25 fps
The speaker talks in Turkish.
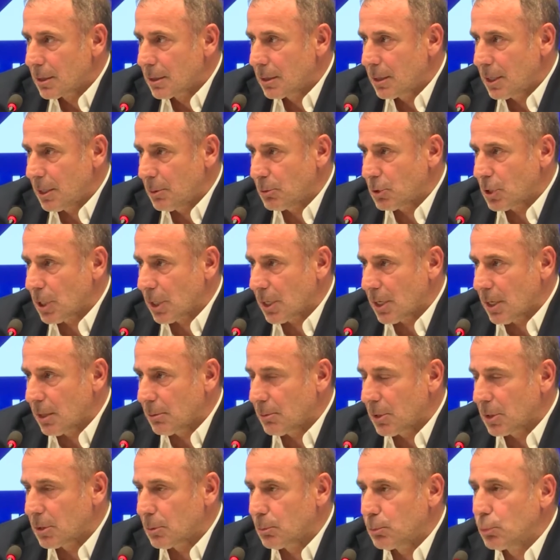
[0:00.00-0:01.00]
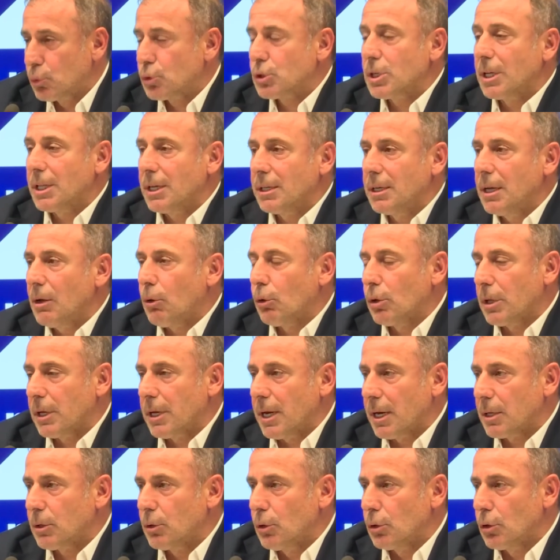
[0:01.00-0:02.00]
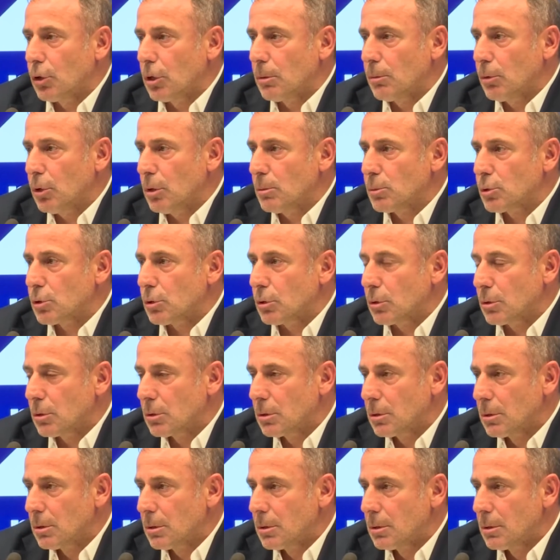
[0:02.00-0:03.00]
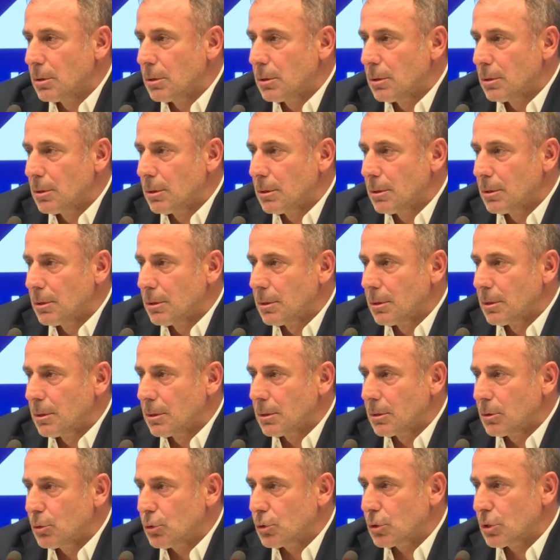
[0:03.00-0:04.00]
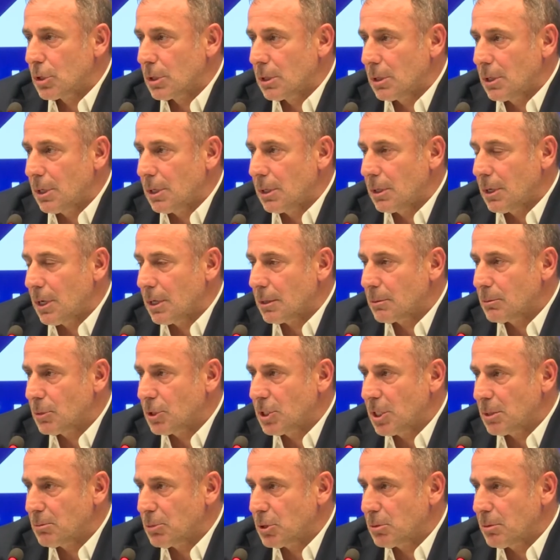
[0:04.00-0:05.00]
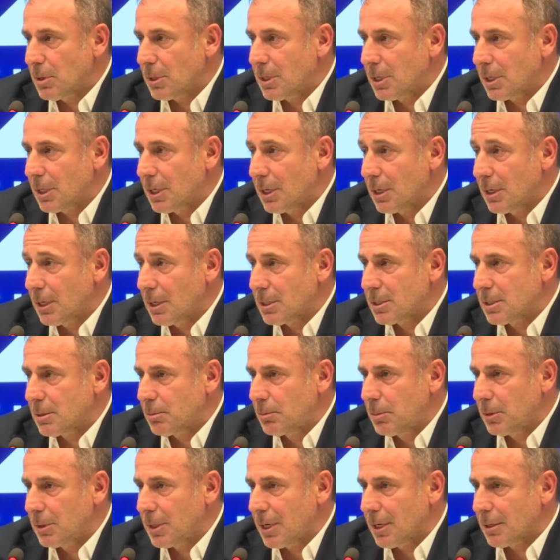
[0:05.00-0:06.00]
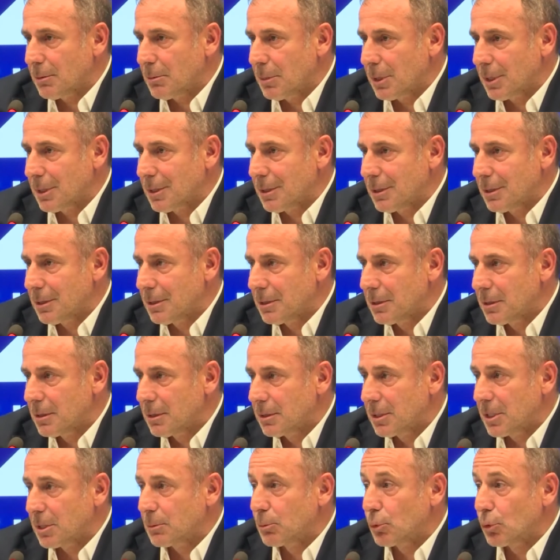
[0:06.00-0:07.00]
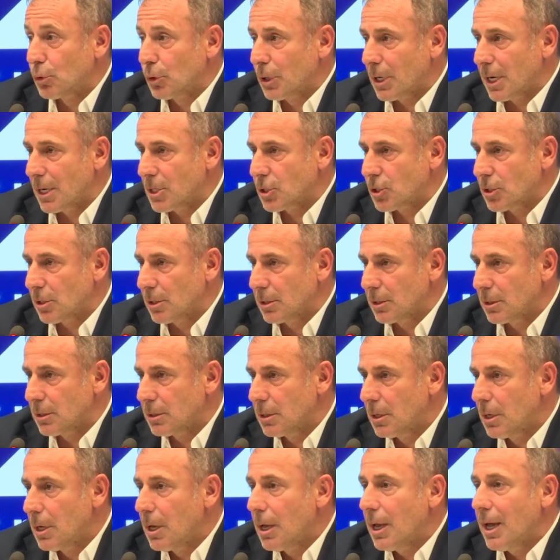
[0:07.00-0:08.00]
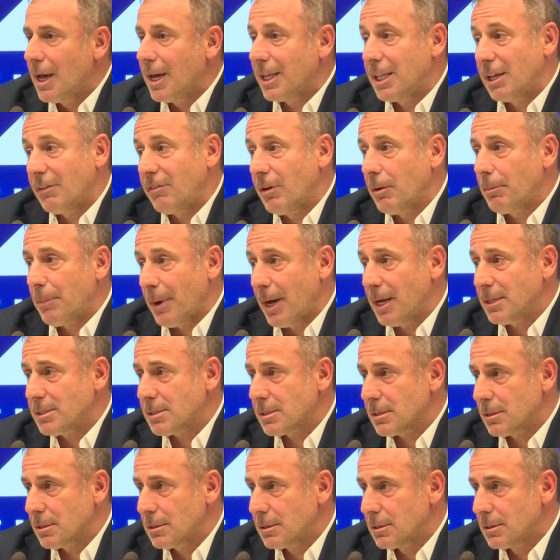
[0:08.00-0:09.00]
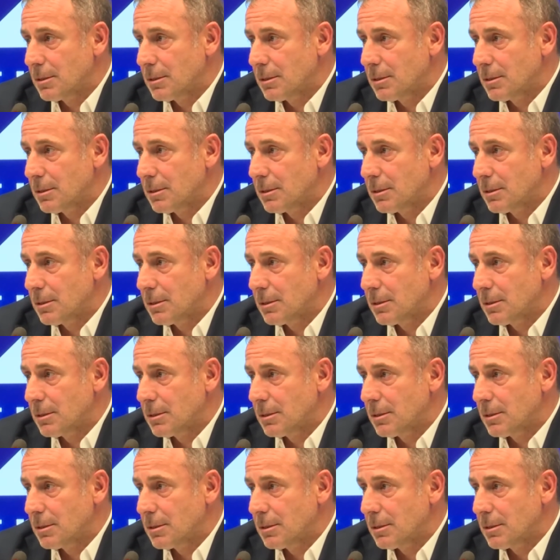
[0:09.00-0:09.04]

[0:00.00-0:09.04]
diye bir şey kalmadı. Bu sana ne olarak dönüyor biliyor musun? 60-70 e, metre geriye sprint atmaktır bunun karşılığı. Hedefe pas,